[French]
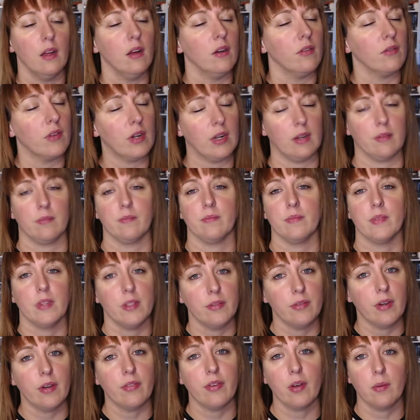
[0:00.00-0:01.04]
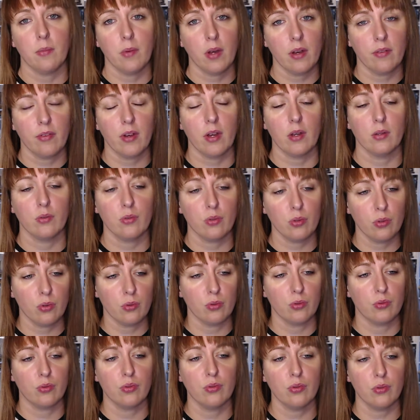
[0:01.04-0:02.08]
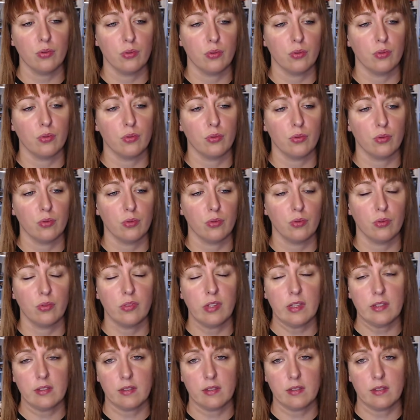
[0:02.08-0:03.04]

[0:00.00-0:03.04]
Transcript: Voilà, il va vraiment avoir un truc autour de, cette